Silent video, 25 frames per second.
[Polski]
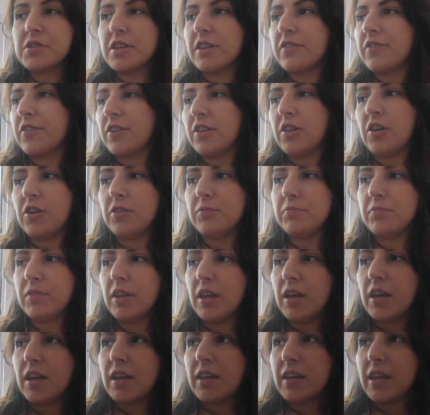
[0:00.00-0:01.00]
przed chwilą
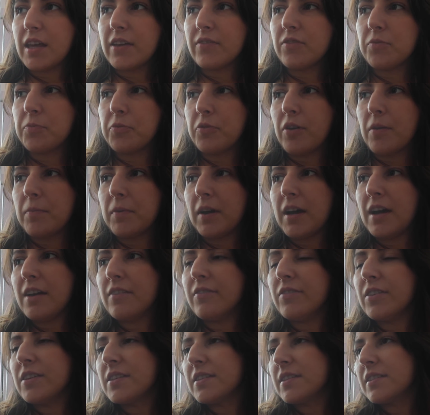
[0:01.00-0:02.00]
ja wypiłam
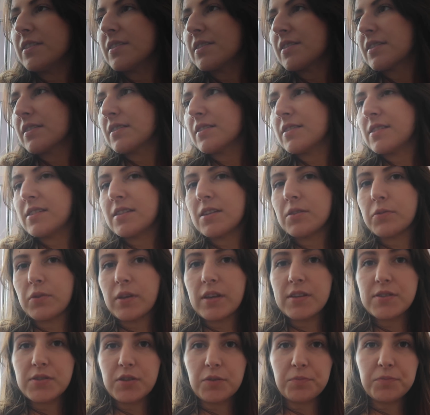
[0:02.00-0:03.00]
kawę, siedzę
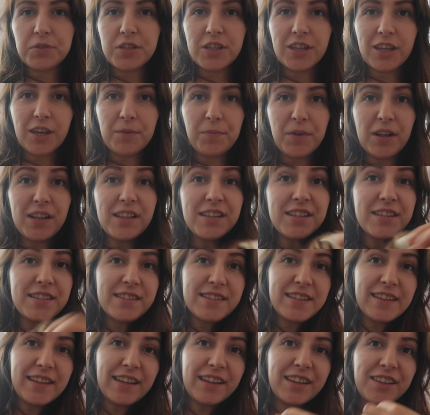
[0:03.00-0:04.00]
tutaj z Dominikiem, ale
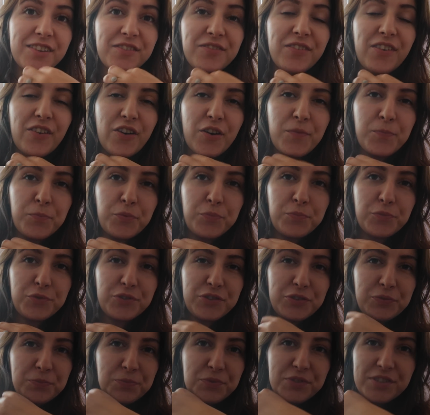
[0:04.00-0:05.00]
nic nie nagrywałam, bo
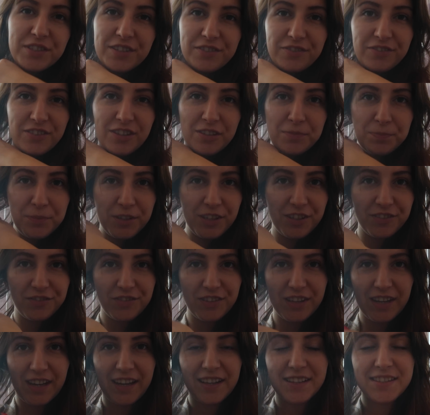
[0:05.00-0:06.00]
musiał mi się filmik
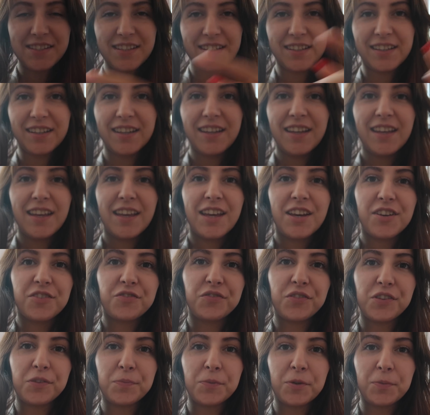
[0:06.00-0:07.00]
wgrać, a
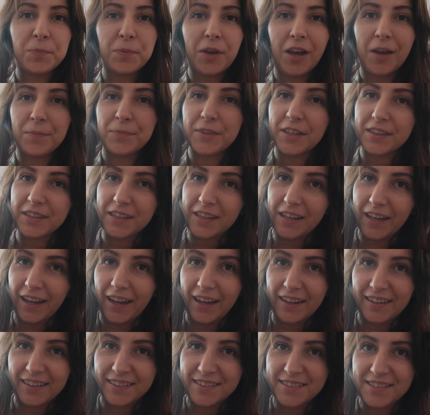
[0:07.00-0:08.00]
filmik miałam na tej
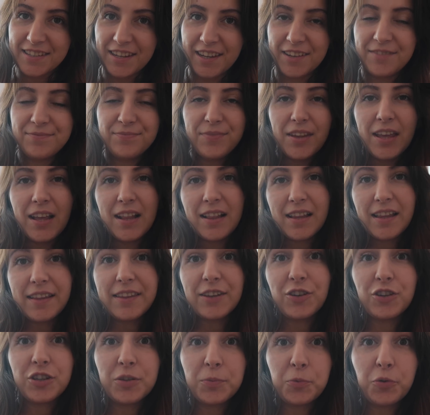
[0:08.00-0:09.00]
karcie,
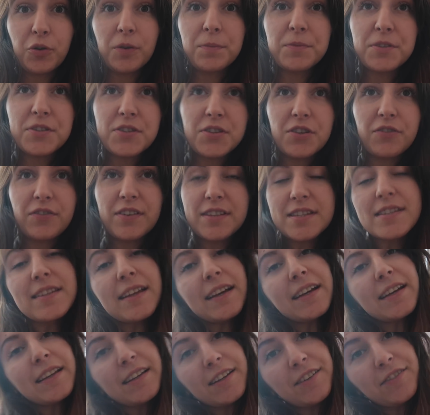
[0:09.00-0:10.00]
dlatego nie mogłam nic do Was
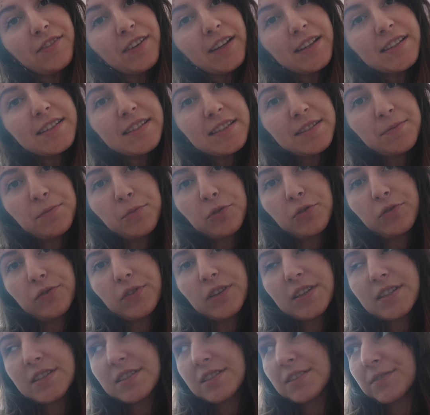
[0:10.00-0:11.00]
nagrywać i
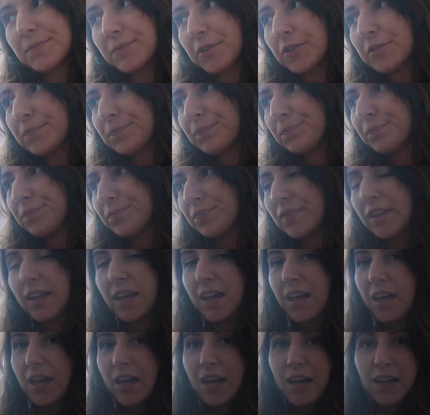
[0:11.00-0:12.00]
mówić, no.
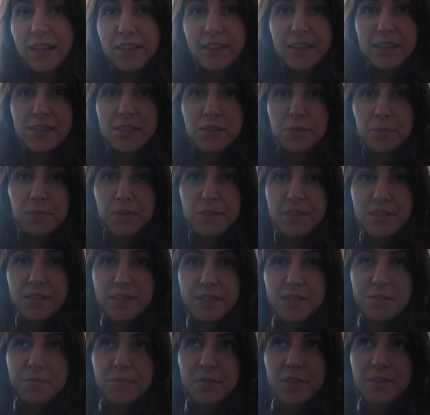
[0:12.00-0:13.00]
A teraz sobie
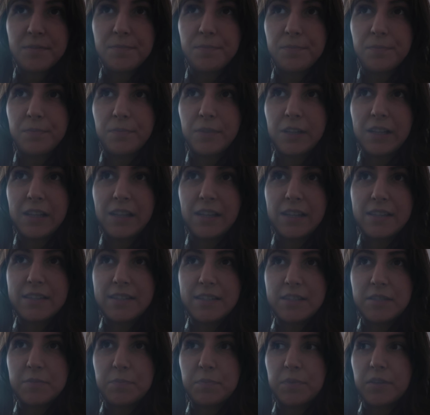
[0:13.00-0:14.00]
siedzimy,
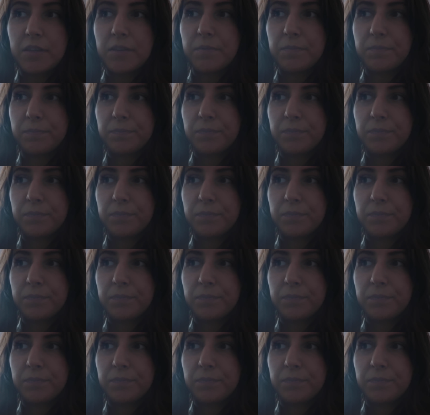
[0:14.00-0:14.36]
starcia śpi,